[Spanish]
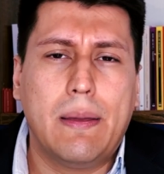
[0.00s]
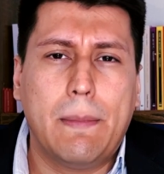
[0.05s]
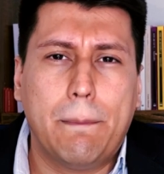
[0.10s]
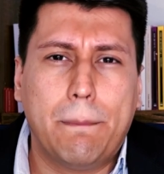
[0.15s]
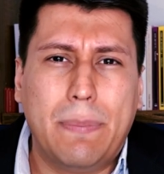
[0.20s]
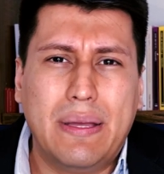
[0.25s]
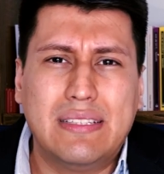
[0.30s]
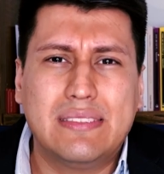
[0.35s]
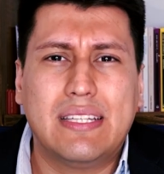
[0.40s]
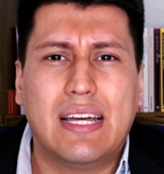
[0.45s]

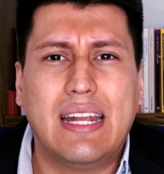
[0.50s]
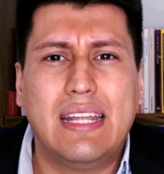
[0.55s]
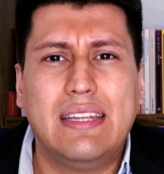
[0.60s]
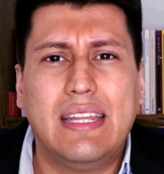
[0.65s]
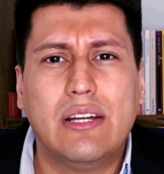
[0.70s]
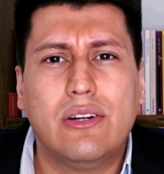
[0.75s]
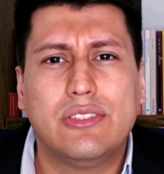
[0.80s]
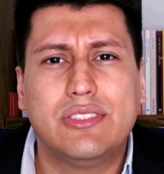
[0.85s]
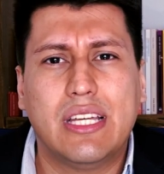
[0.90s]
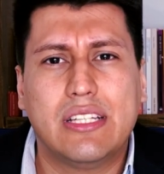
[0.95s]
Pensar en
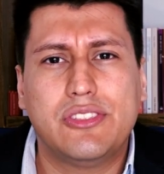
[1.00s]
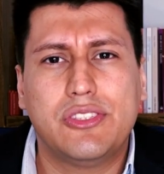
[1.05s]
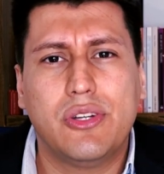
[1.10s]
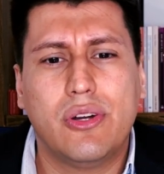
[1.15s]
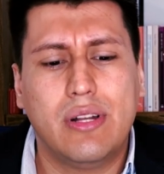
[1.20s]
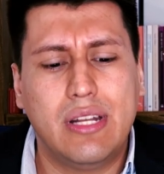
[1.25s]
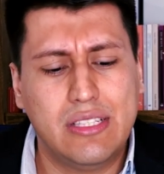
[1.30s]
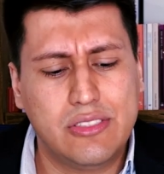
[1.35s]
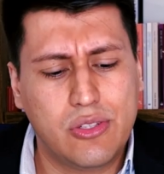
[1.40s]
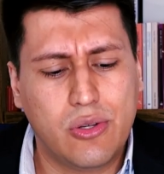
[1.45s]

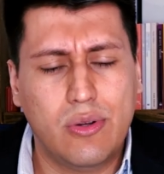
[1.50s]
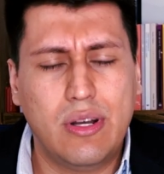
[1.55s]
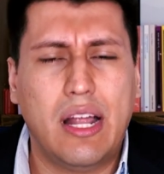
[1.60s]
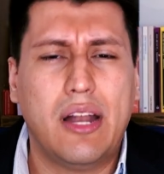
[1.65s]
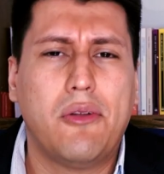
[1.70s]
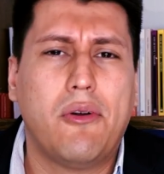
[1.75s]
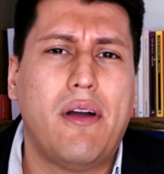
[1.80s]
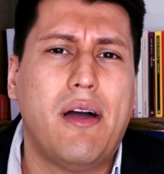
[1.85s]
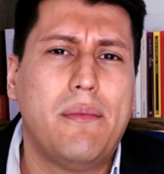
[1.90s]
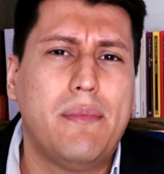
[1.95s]
negociaciones con la
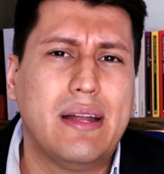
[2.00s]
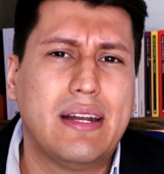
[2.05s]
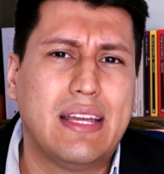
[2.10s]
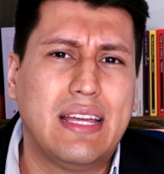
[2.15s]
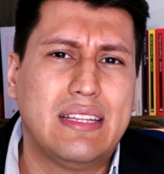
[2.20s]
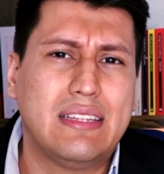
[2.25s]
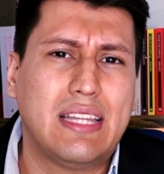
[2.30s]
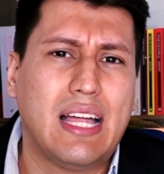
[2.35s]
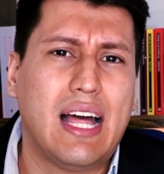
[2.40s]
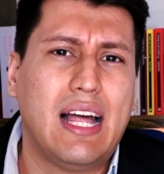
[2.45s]
nueva
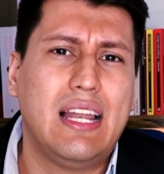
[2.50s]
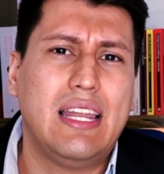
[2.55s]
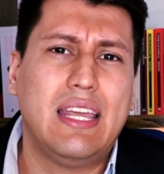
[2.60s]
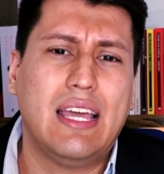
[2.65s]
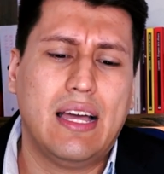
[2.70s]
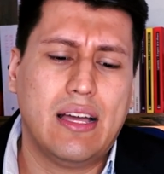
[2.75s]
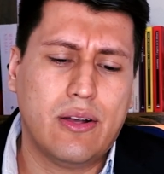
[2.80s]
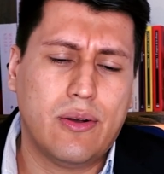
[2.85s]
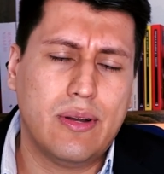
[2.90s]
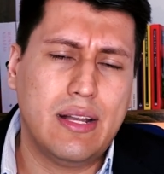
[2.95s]

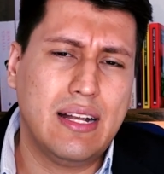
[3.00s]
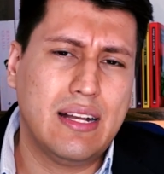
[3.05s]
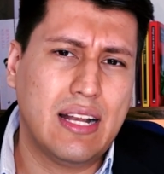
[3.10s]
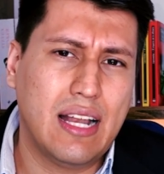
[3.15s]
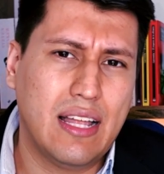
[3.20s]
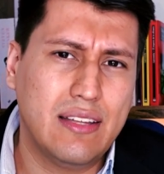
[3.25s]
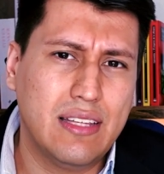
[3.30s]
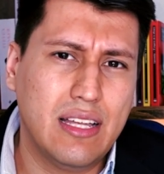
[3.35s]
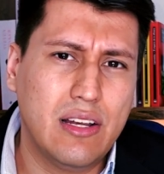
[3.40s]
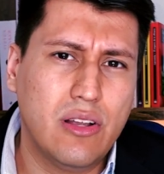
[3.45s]
Marquetalia, con el
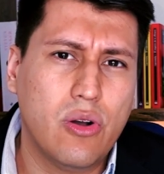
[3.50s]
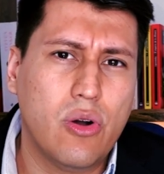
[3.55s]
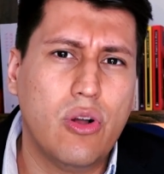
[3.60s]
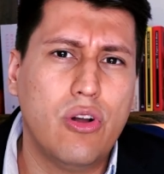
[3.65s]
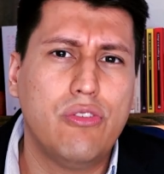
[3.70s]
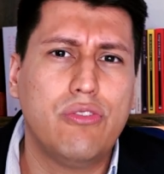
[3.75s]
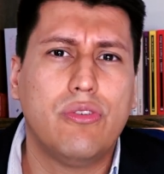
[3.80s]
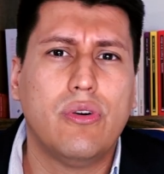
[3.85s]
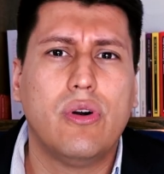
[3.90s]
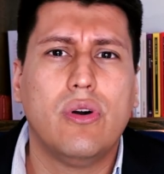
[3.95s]
Clan del
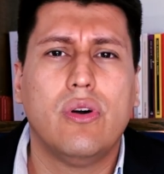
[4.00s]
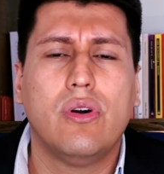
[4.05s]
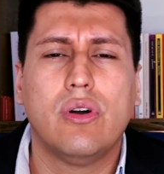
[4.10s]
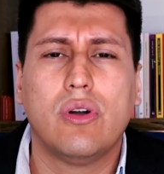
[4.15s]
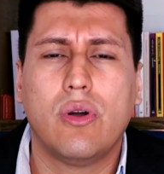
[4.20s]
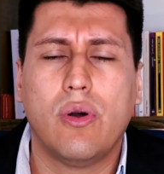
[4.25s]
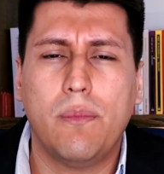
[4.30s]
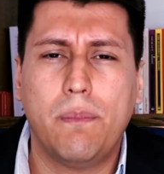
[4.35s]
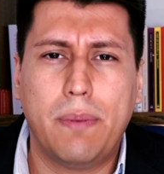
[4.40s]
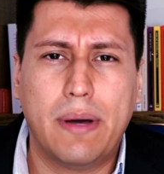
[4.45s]
Golfo,
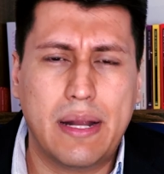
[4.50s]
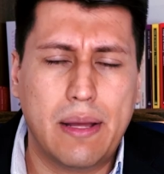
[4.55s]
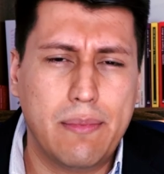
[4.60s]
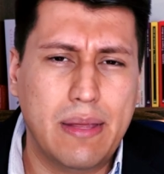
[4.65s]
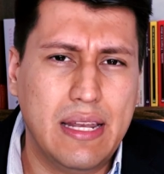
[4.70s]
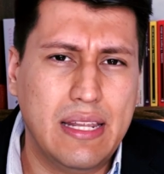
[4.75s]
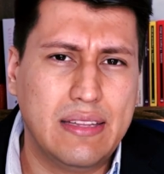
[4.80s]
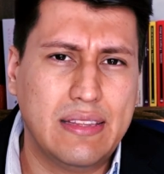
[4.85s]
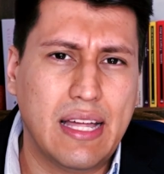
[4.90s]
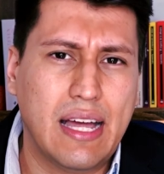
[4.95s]
con
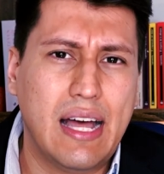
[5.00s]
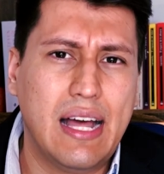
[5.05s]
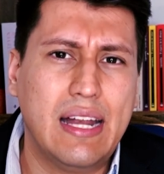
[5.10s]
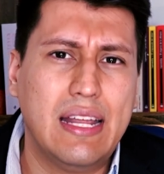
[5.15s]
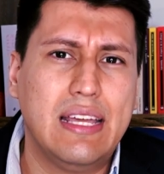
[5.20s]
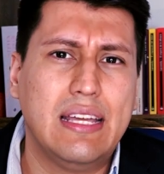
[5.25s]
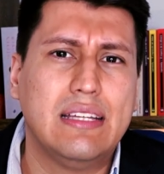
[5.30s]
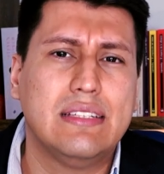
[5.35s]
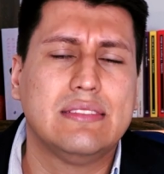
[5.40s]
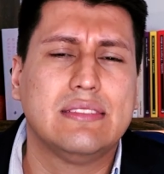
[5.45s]

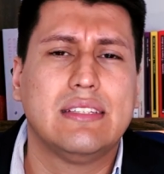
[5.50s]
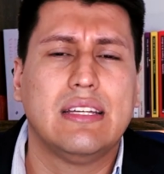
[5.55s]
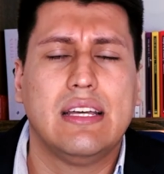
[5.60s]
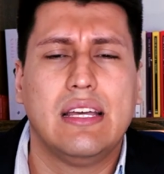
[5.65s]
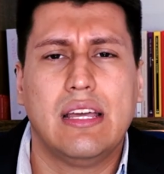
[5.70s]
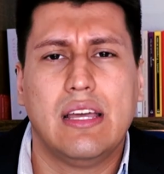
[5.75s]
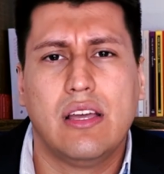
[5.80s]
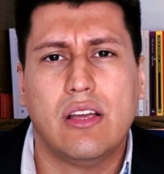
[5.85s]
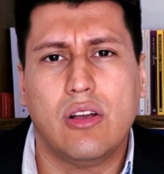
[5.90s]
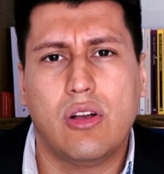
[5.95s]
paramilitares,
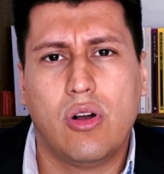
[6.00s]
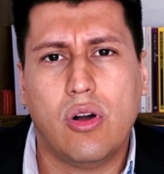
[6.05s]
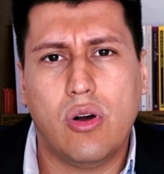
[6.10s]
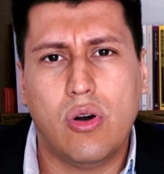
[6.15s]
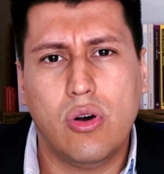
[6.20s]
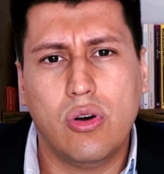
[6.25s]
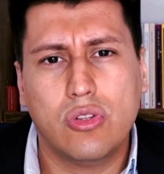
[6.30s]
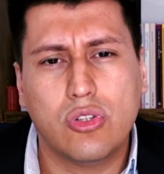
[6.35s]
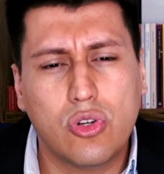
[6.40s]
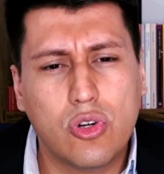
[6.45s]

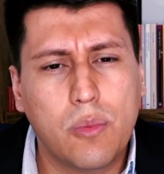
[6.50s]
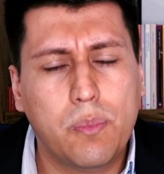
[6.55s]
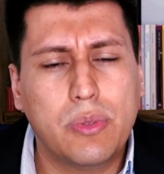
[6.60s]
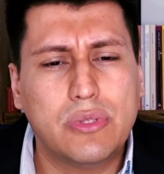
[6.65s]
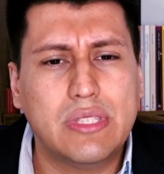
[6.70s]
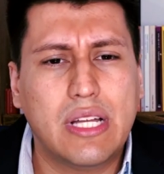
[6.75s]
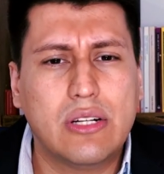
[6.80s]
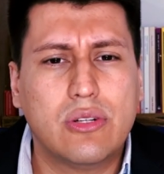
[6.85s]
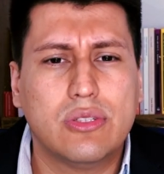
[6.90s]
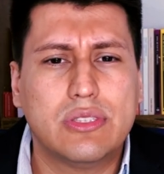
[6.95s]
con
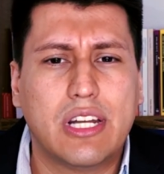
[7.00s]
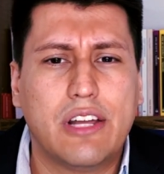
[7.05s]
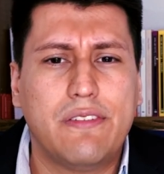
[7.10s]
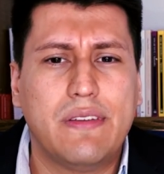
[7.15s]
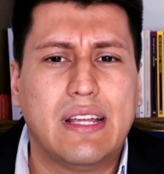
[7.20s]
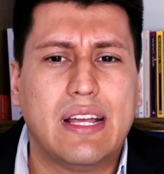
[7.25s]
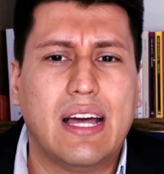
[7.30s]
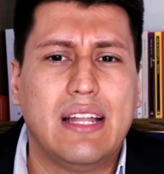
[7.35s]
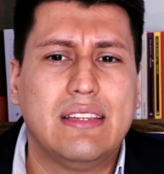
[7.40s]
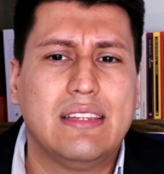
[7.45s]
grupos
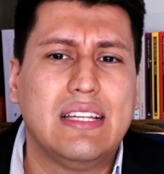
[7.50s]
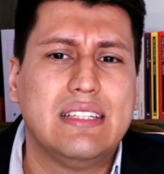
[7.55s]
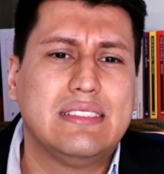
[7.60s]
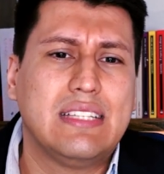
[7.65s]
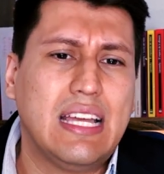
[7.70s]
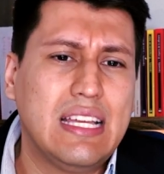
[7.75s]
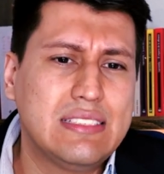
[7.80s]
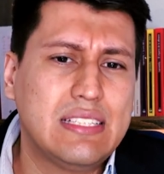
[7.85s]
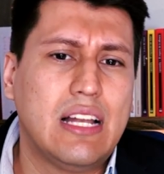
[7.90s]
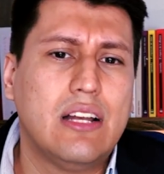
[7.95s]
narcotraficantes
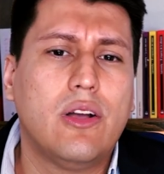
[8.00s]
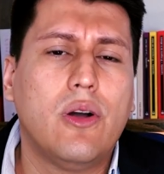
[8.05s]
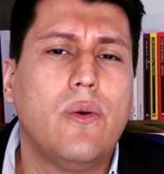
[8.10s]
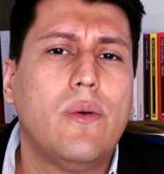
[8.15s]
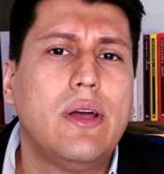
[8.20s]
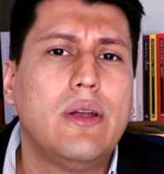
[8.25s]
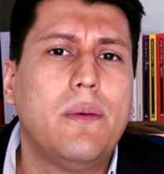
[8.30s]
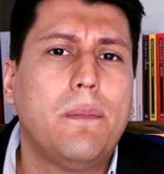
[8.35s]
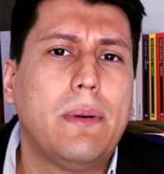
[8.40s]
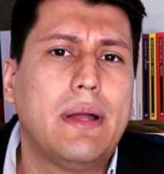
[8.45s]
es algo
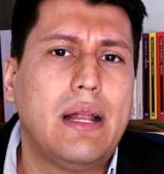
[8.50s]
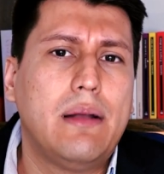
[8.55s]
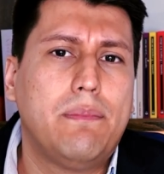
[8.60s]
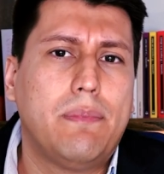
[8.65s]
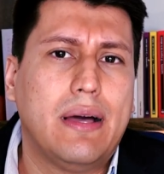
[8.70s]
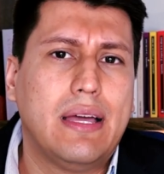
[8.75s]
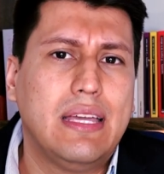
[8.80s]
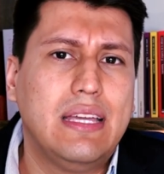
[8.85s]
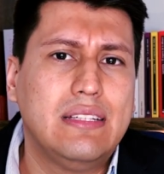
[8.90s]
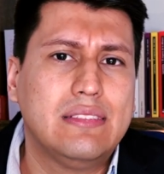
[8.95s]
bueno para el
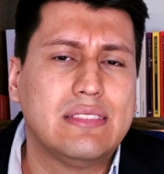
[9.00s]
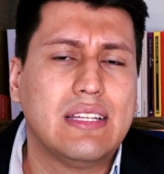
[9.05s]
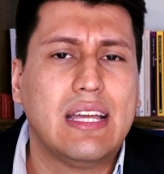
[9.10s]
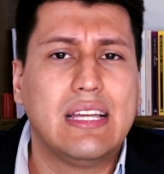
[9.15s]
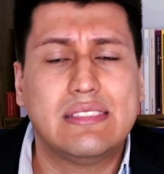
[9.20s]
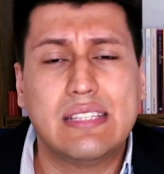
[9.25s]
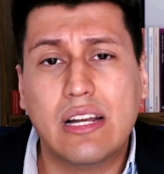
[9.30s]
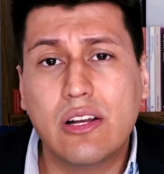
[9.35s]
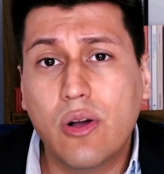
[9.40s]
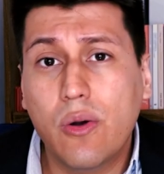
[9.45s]
país.
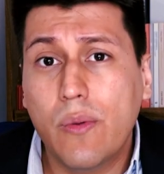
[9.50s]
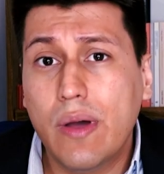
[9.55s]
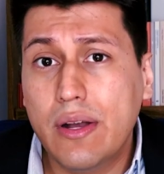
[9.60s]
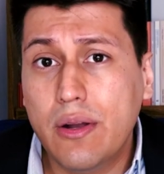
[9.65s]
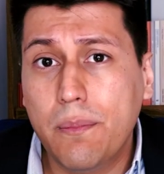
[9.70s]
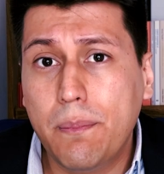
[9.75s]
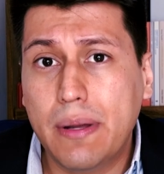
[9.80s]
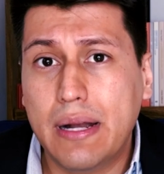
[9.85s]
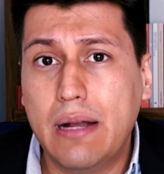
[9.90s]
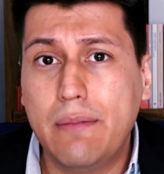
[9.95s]
Es algo
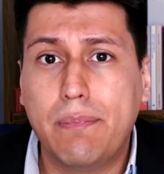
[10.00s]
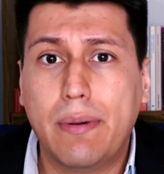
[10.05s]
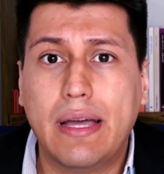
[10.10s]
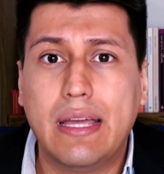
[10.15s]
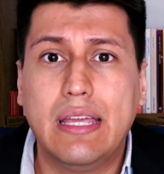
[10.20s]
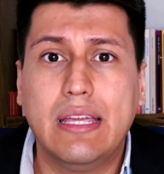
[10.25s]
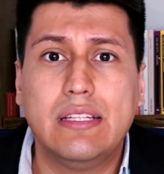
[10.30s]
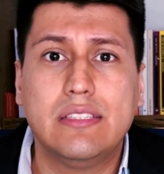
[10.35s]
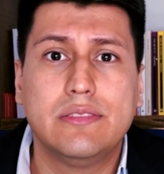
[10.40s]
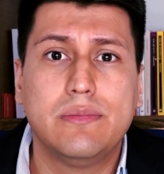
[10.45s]
bueno para el
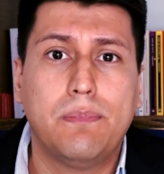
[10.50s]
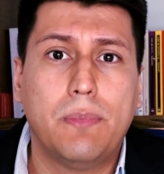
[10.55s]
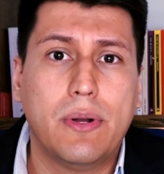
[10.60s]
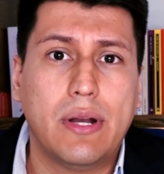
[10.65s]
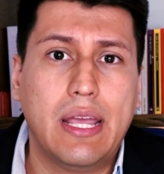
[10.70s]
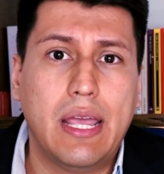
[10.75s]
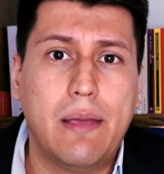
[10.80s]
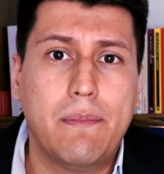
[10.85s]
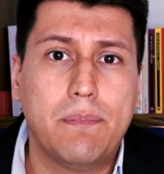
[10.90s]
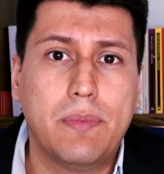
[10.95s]
país, por
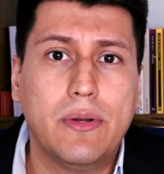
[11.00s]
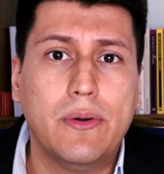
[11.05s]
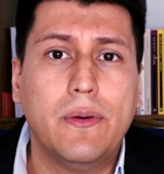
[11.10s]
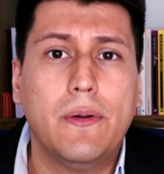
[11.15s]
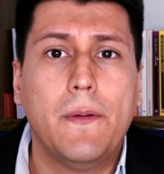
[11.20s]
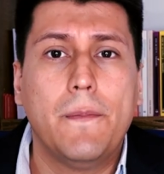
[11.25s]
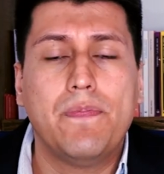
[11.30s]
ejemplo,